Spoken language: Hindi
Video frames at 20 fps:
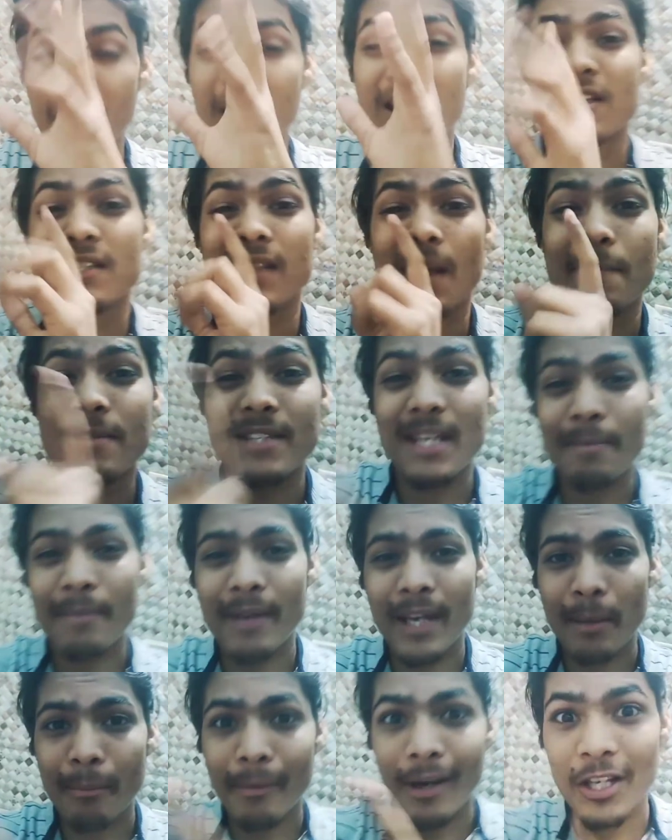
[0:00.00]
सबसे
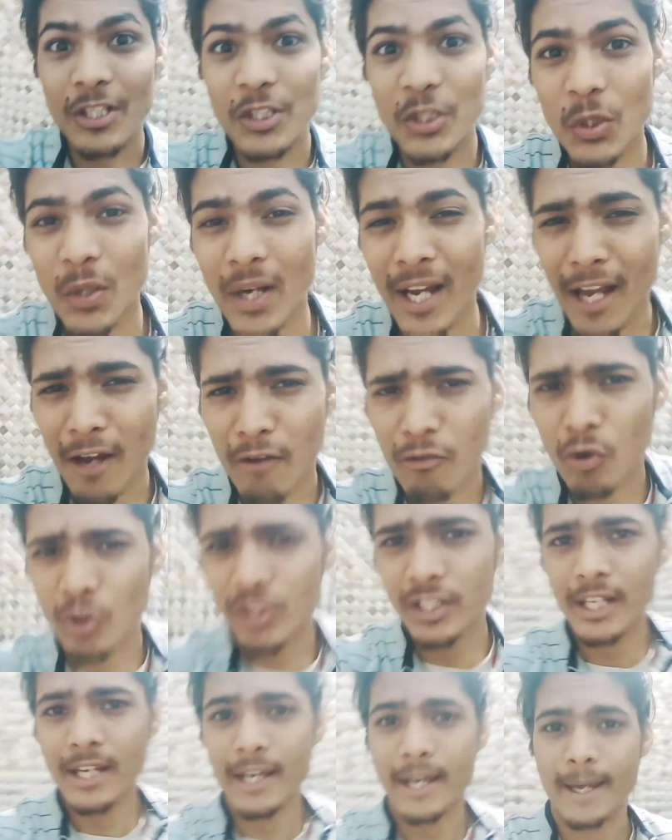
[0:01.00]
मेन बात जो है वो
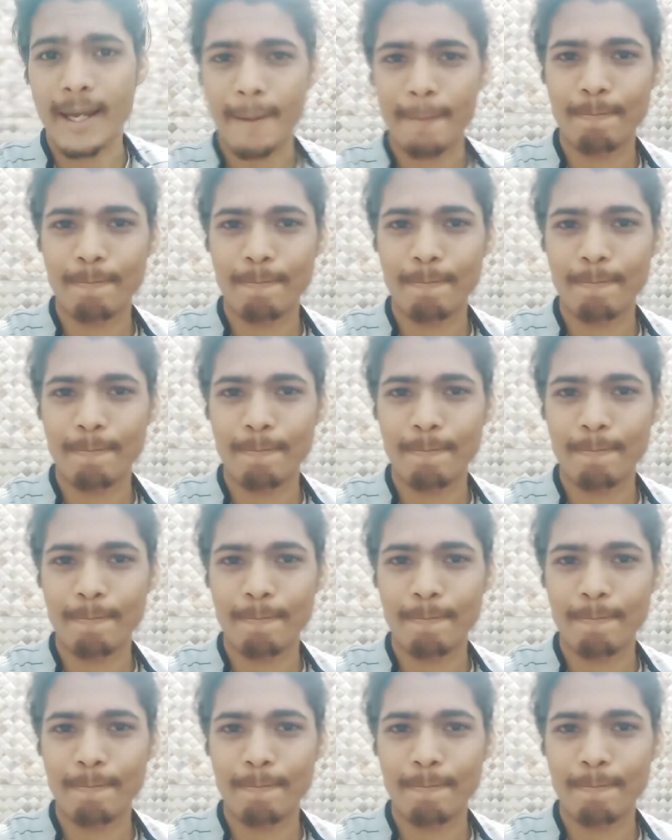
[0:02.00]
ये है